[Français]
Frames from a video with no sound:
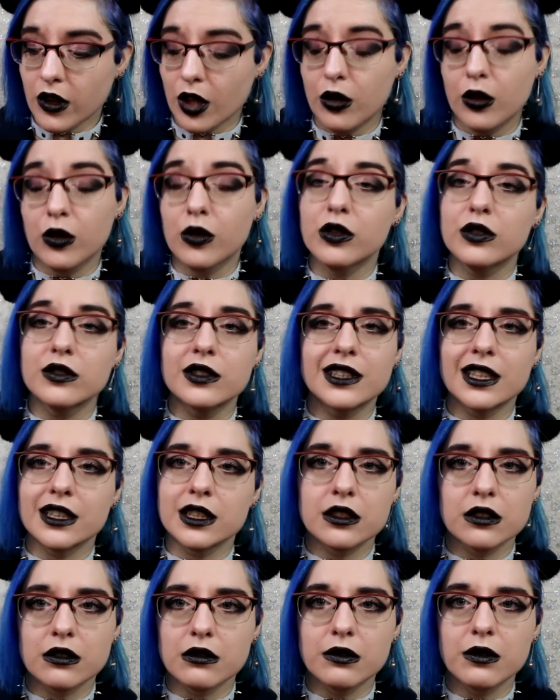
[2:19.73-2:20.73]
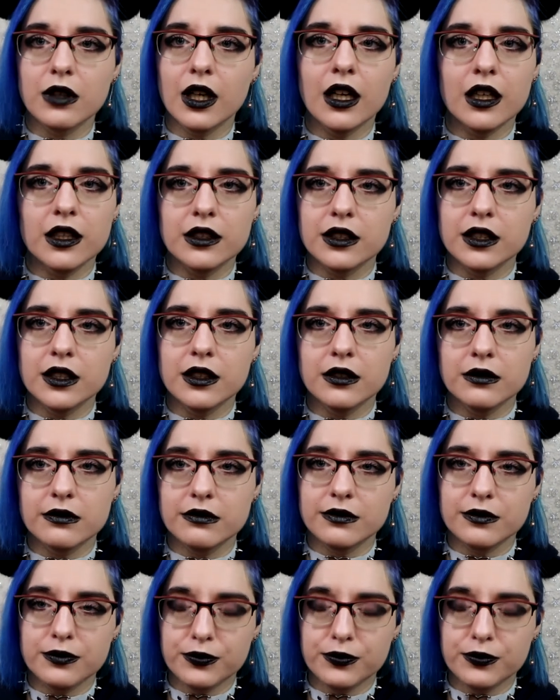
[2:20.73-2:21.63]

euh, euh, voilà, il